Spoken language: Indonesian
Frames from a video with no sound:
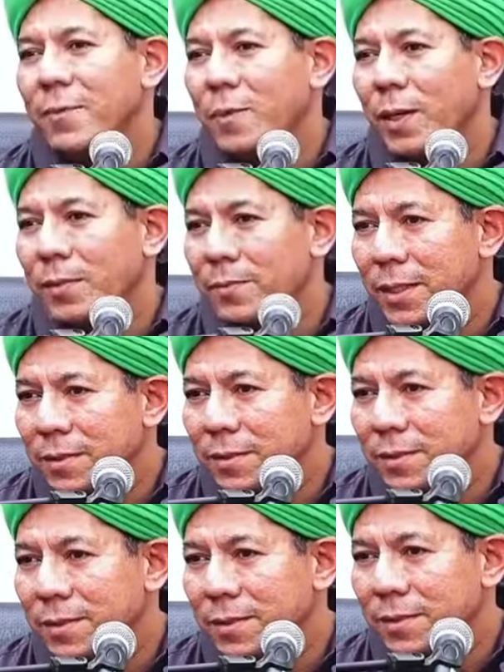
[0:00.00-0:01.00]
Nabi Muhammad,
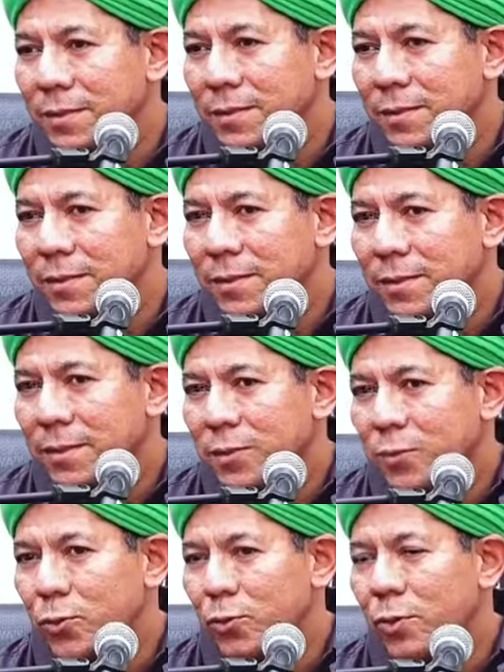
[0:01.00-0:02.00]

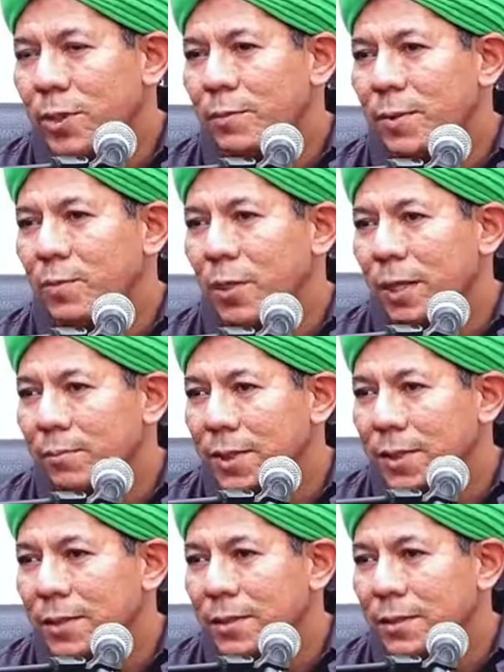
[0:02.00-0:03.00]
tujuan Nabi
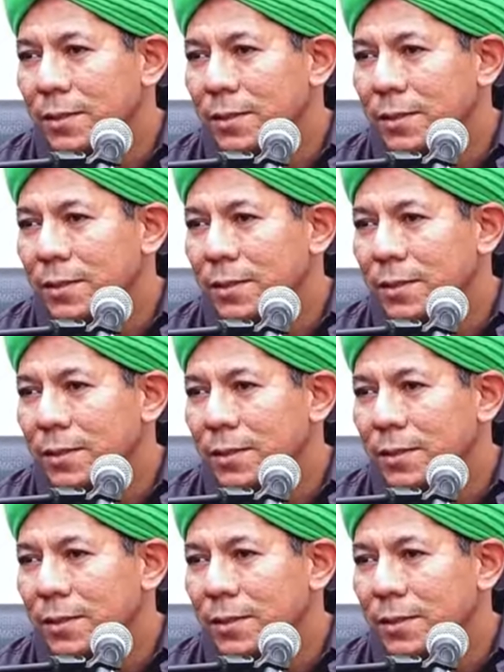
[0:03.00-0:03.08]
Muhammad